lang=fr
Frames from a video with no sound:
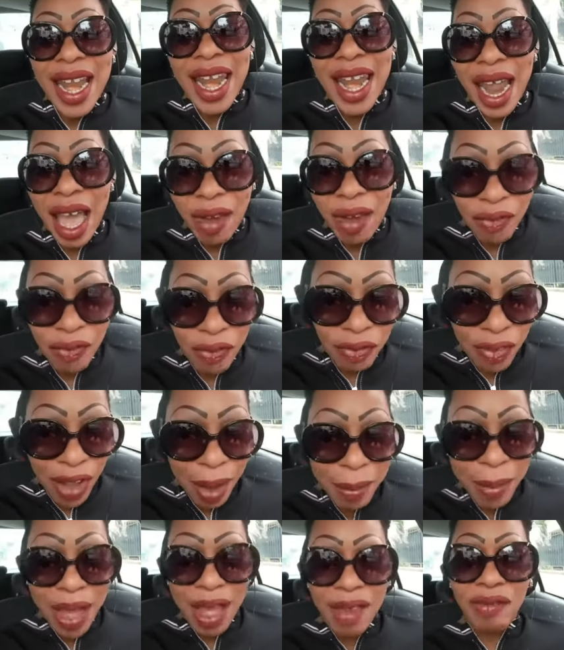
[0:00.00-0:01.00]
la
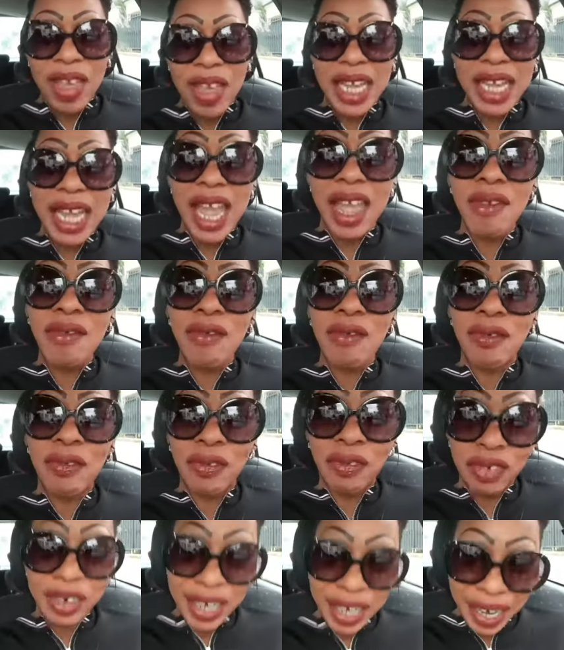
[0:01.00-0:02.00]
femme avec un
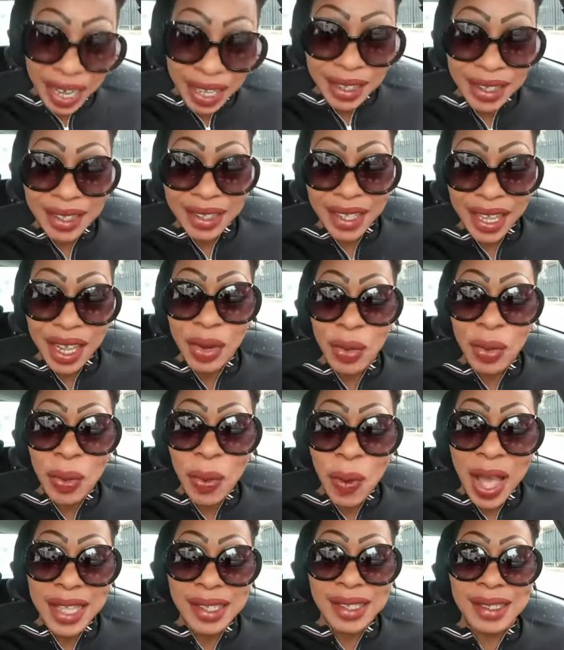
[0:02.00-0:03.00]
vrai teint
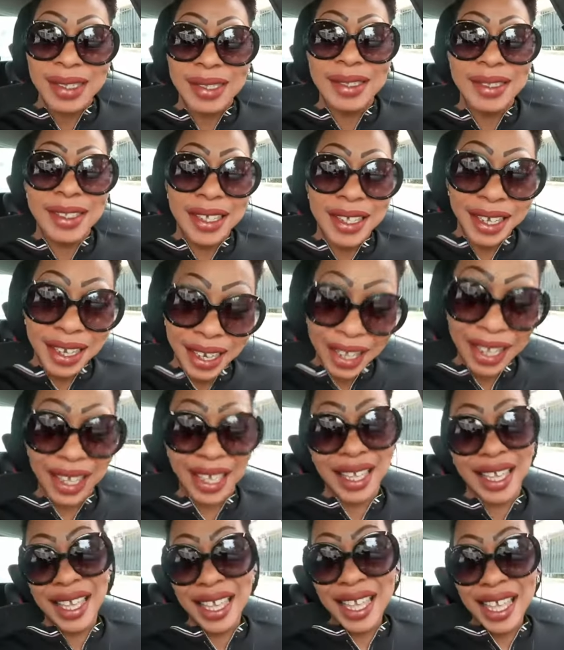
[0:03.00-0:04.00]
noir ciré,
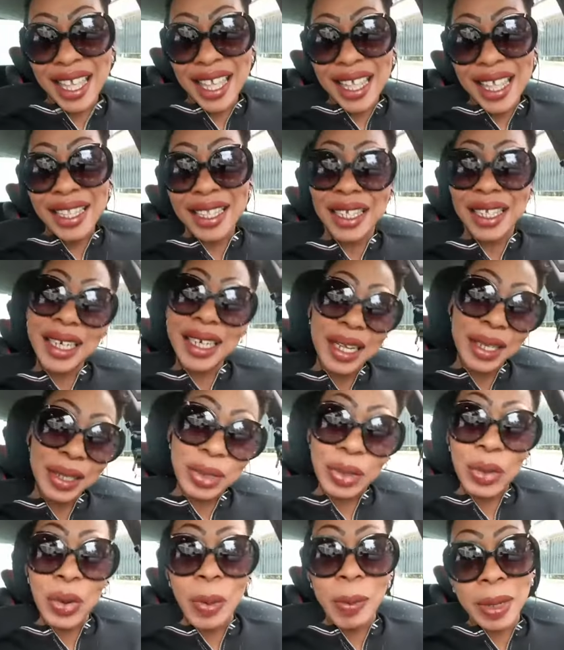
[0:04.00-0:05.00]

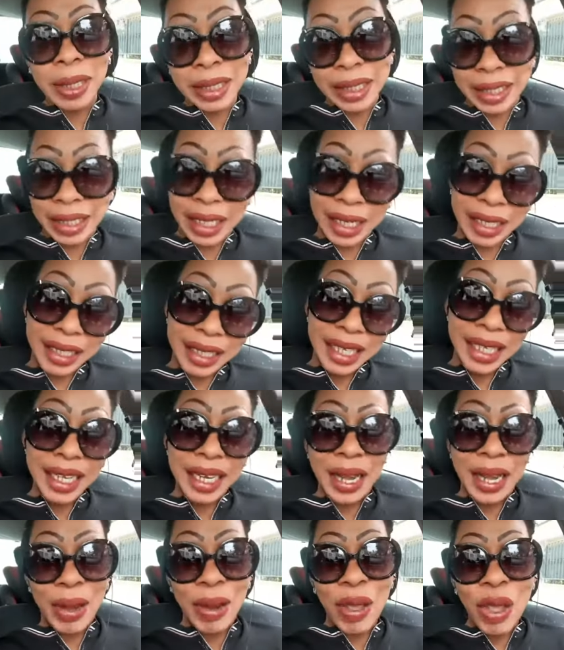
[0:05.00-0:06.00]
tranquillement
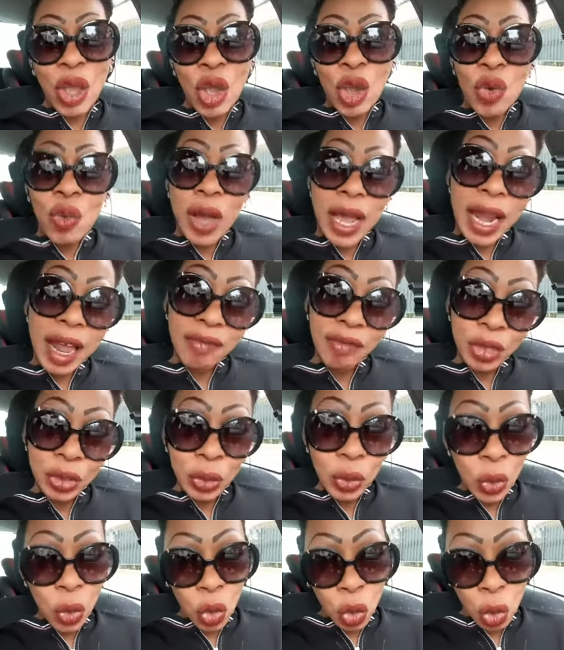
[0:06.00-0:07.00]
tranquille. Voilà
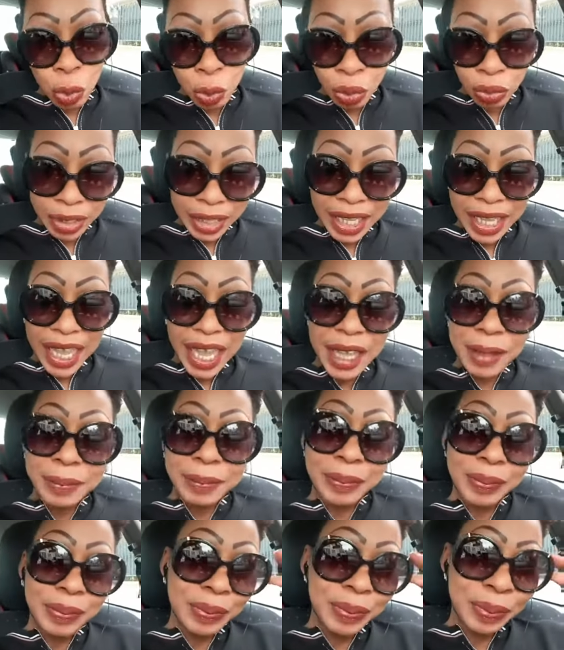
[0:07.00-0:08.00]
votre Lolo Beauté,
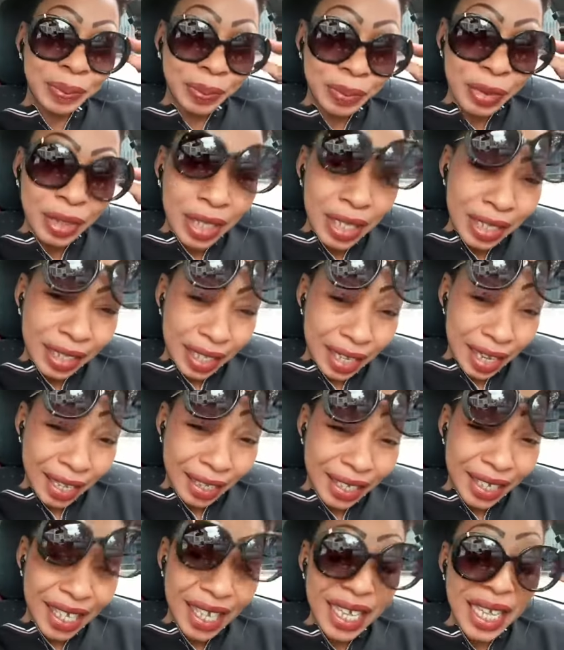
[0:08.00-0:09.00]

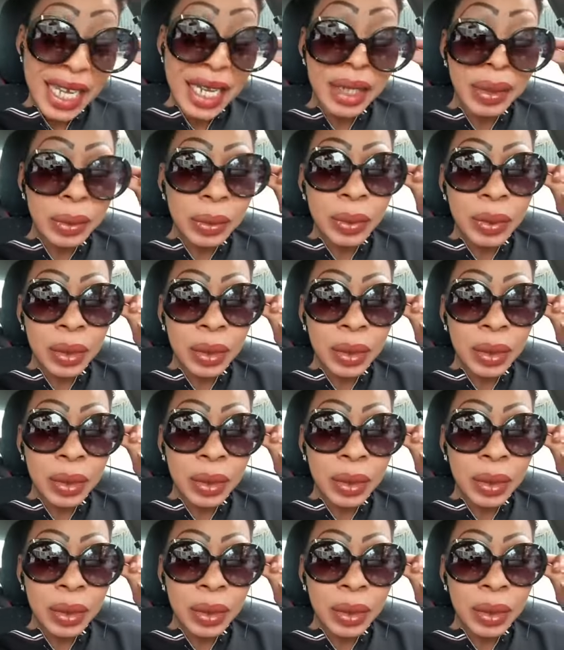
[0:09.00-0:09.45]
tranquille,